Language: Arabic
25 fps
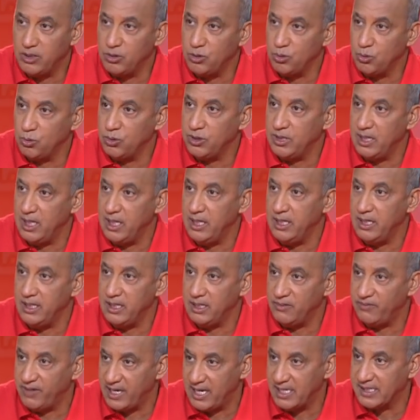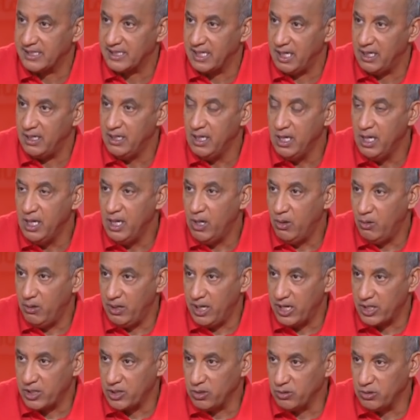الجوج ديال فرنسا
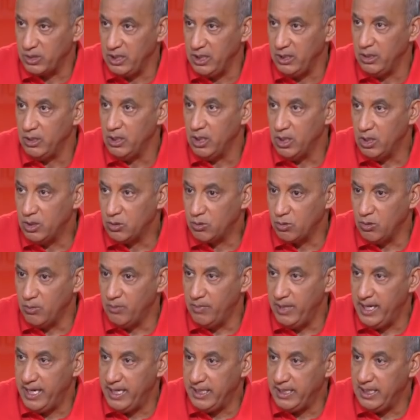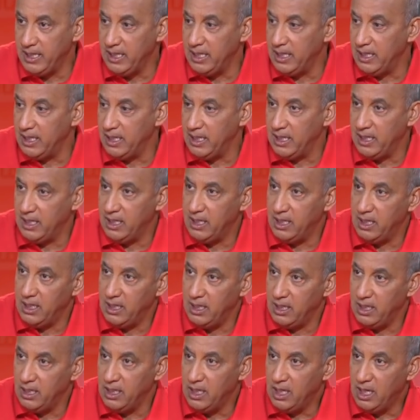والارجنتين ثم يعني
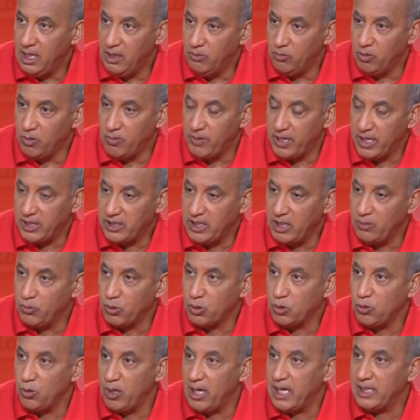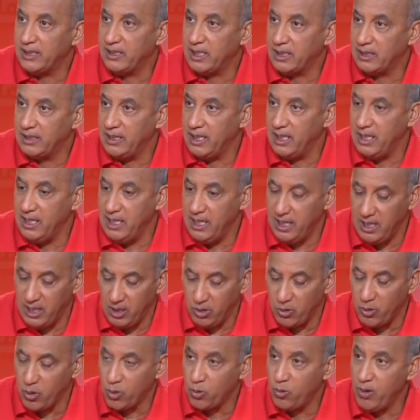المباراه ديال البرتغال ضد
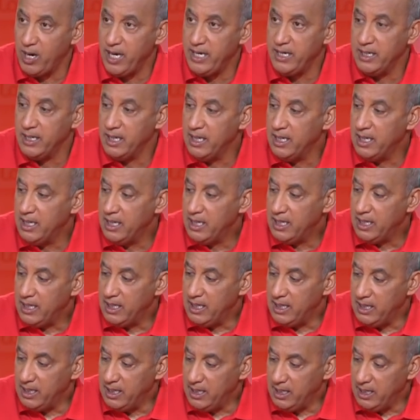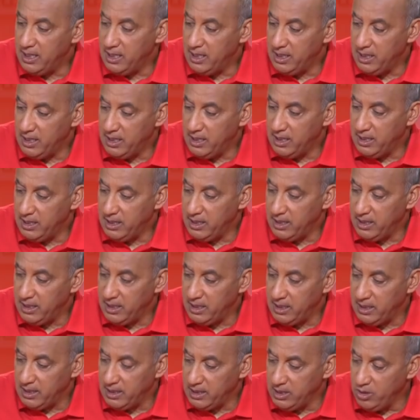الاوروغواي آه،
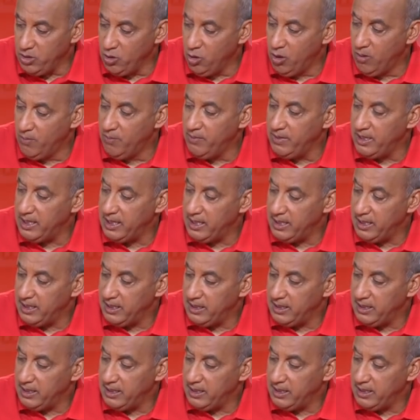اليوم